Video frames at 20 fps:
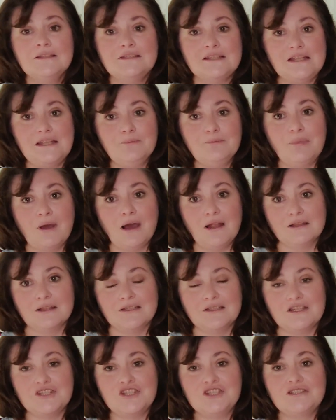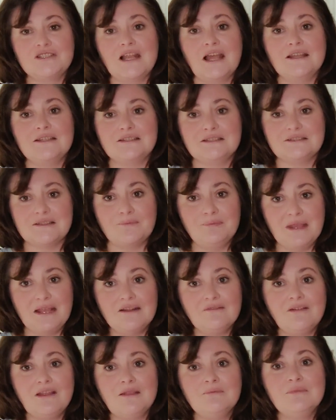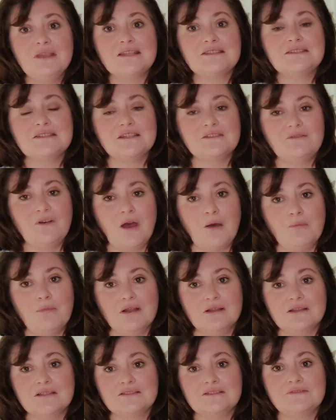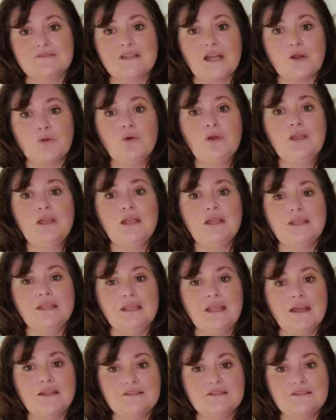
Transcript: Три балла начисляется за первое место, два балла за второе и